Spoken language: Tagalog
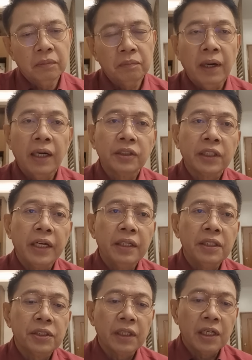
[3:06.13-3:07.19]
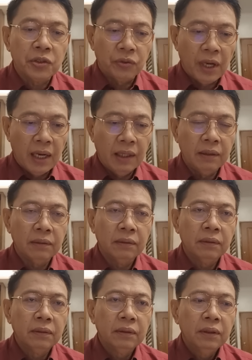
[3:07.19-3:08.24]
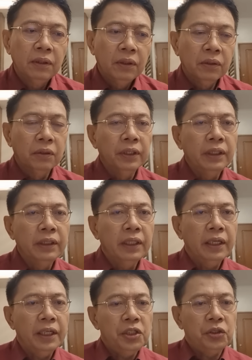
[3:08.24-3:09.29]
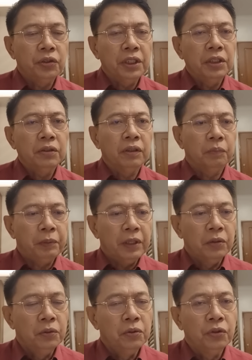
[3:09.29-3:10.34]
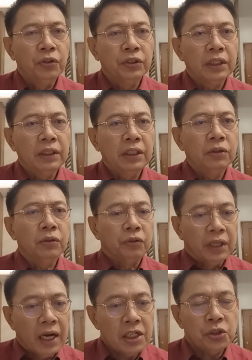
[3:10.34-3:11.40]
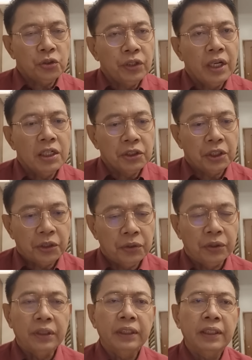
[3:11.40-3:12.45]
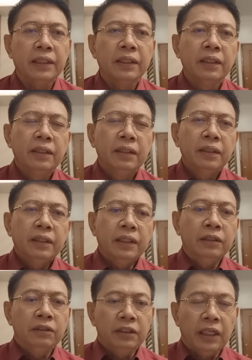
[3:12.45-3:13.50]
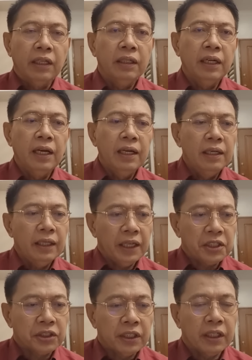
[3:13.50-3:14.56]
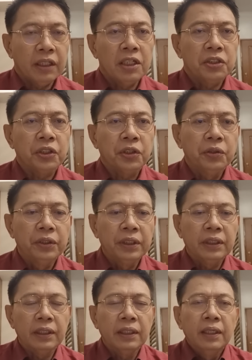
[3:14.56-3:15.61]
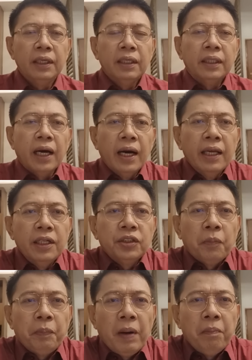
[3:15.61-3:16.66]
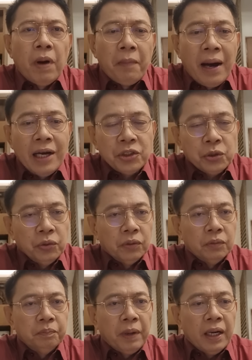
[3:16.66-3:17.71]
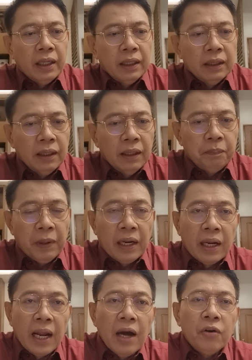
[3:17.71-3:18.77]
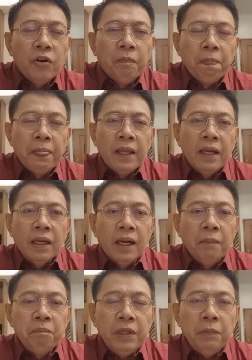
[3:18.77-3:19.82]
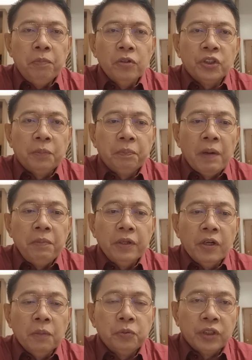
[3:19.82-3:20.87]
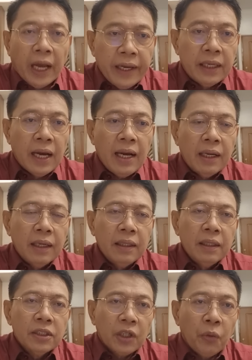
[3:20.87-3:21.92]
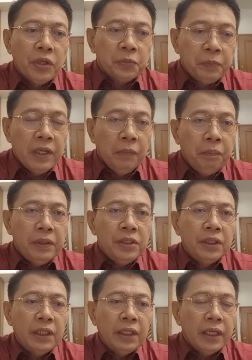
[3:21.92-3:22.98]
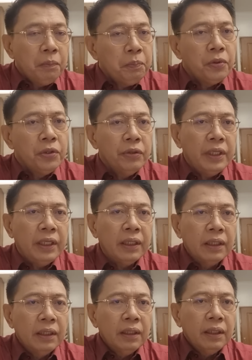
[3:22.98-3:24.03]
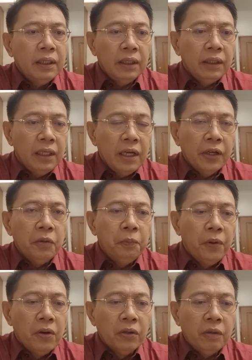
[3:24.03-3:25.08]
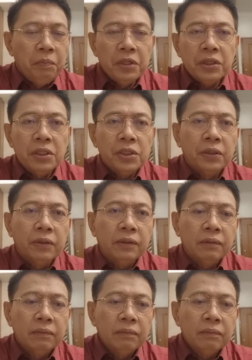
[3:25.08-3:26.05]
mga Chinese national. Kung hindi ang issue rito at pinanghuhugutan dito, national security, internal, external security dahil sa pangmamasok, pang uh, ah, pananakop ng People's Republic of China sa West Philippine Sea. Yan po yun eh. Hindi lang yung Pogo, business yun.